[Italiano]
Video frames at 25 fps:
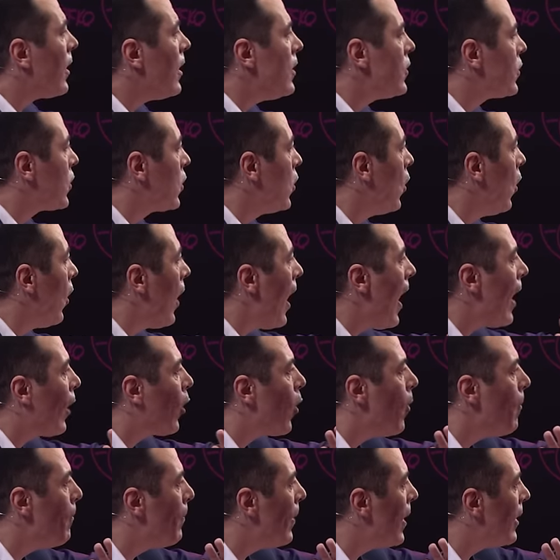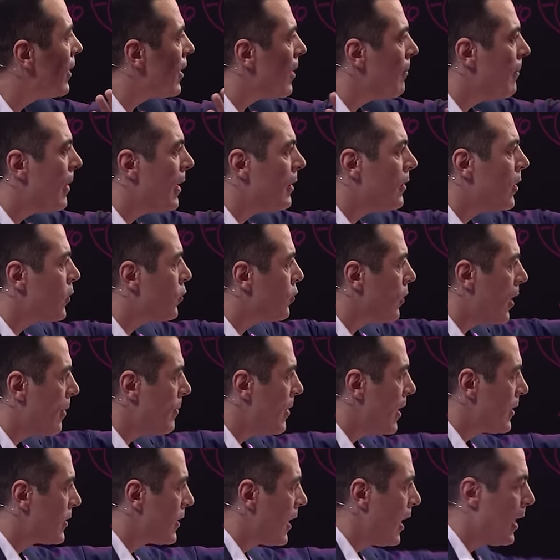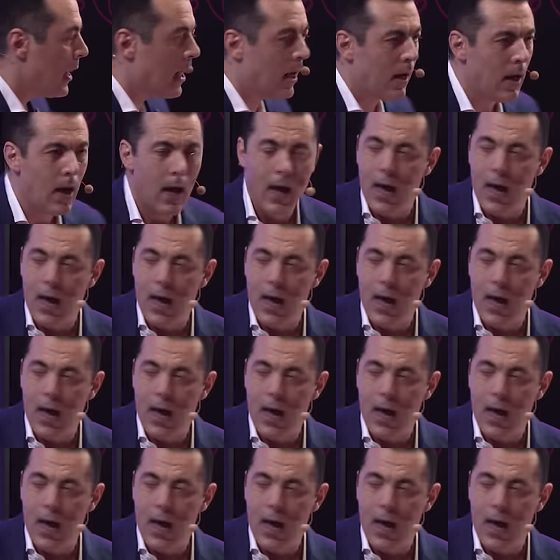rischio è completamente sulla mia schiena.